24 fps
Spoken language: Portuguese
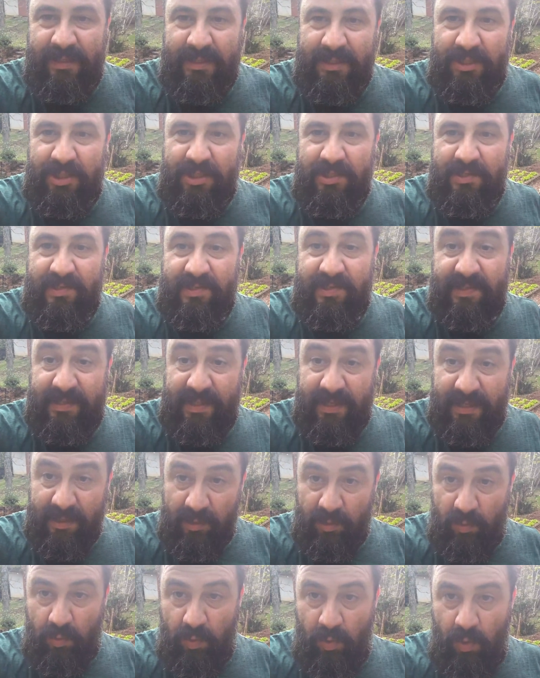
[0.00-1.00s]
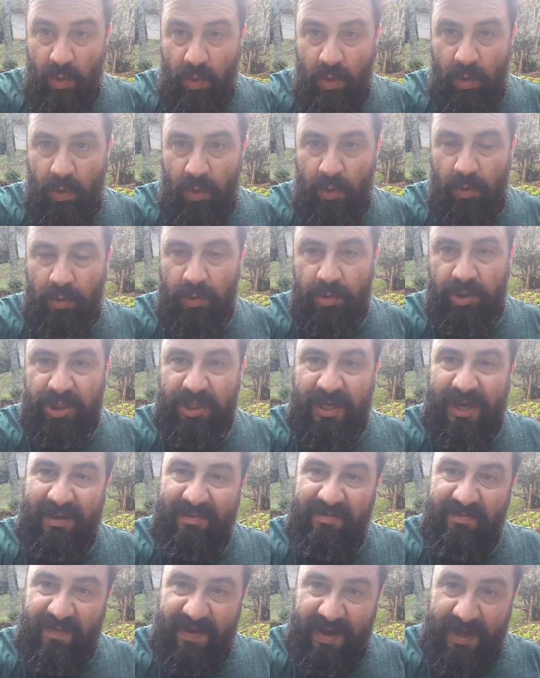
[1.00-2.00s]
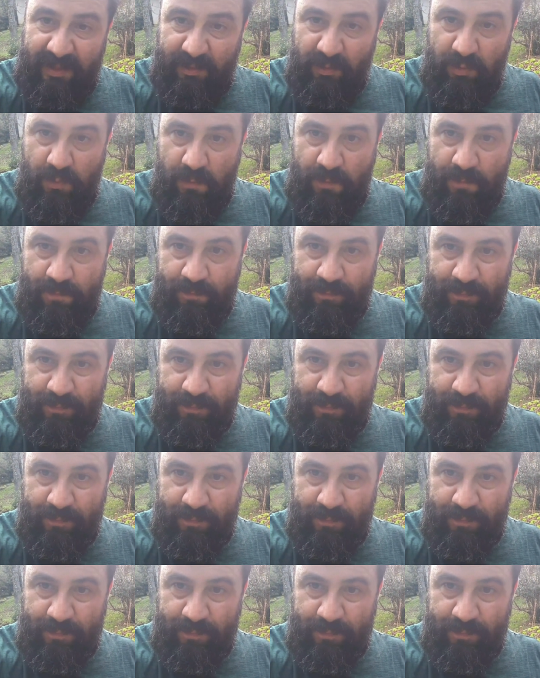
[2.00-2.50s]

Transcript: de esterco de cavalo,